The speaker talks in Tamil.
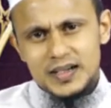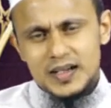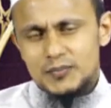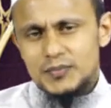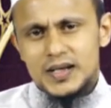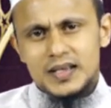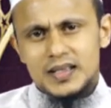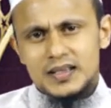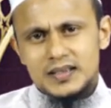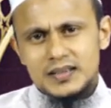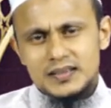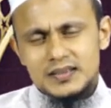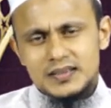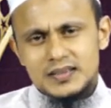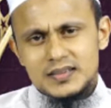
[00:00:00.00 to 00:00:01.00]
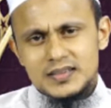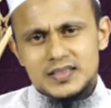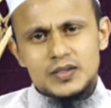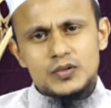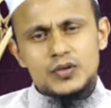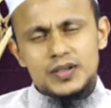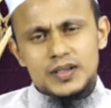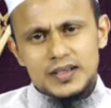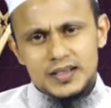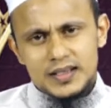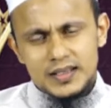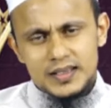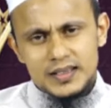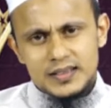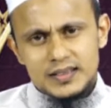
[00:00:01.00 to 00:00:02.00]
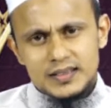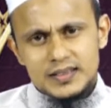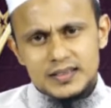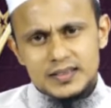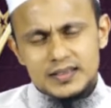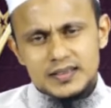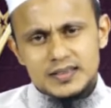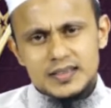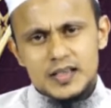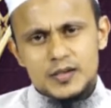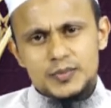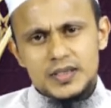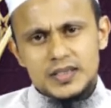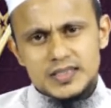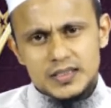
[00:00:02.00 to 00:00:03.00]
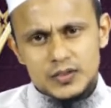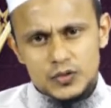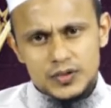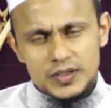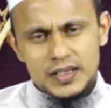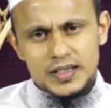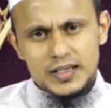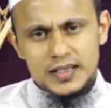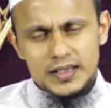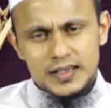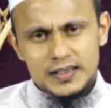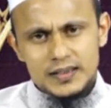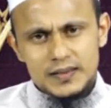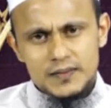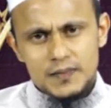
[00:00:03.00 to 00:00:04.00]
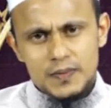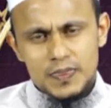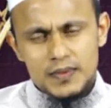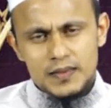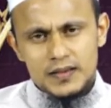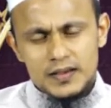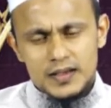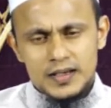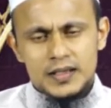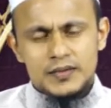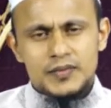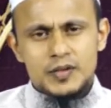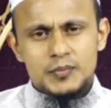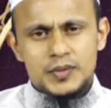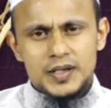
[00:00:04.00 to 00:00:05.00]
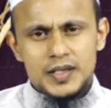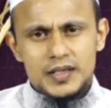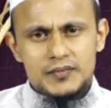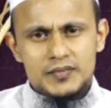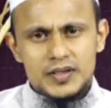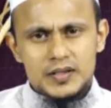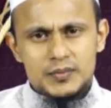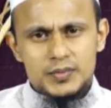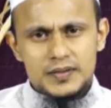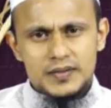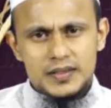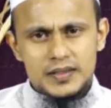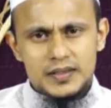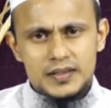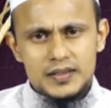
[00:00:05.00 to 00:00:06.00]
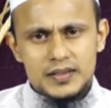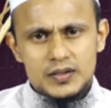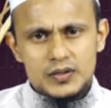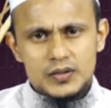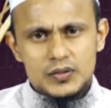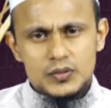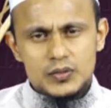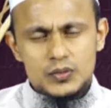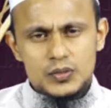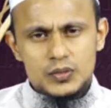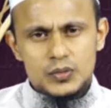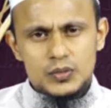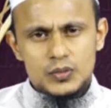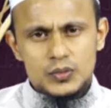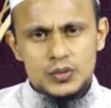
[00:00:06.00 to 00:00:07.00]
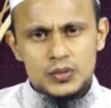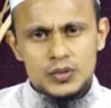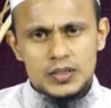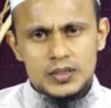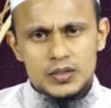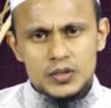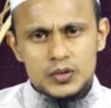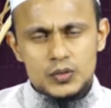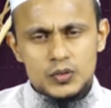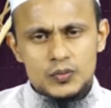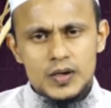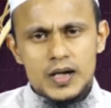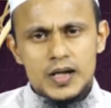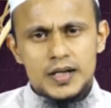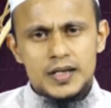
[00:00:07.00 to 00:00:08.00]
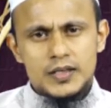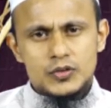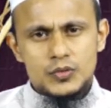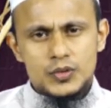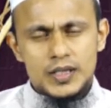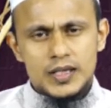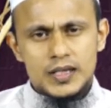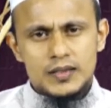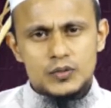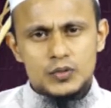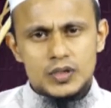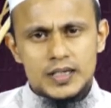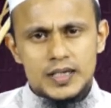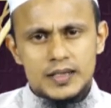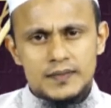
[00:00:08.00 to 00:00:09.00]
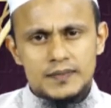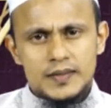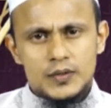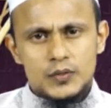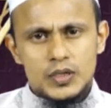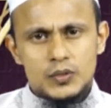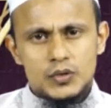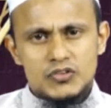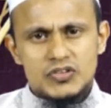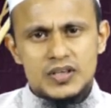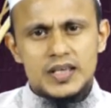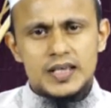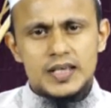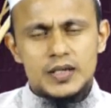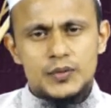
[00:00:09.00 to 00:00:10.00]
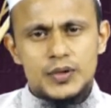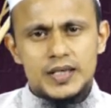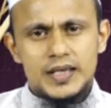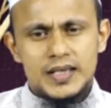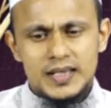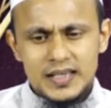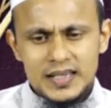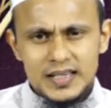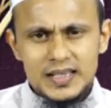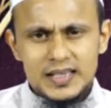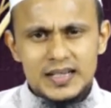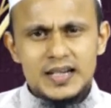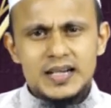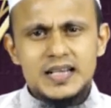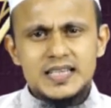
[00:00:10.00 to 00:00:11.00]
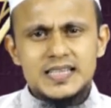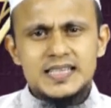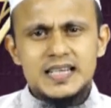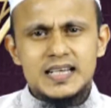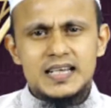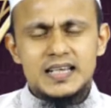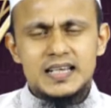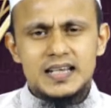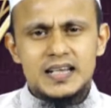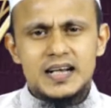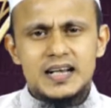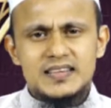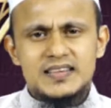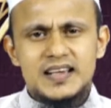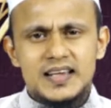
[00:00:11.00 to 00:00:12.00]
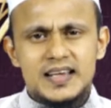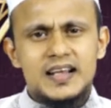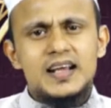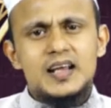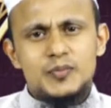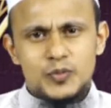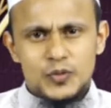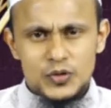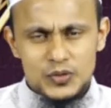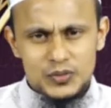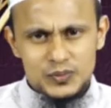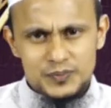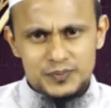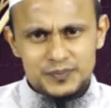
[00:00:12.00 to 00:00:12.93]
அன்பான சகோதரர்களே இஸ்லாமிய சகோதரிகளே கணவன் மனைவி என்பது ஒரு ஒரு ஒரு வாகனத்துடைய அல்லது ஒரு கரத்தையுடைய ஒரு சைக்கிளுடைய இரண்டு சில்லுகள் இரண்டு சக்கரங்கள் போன்று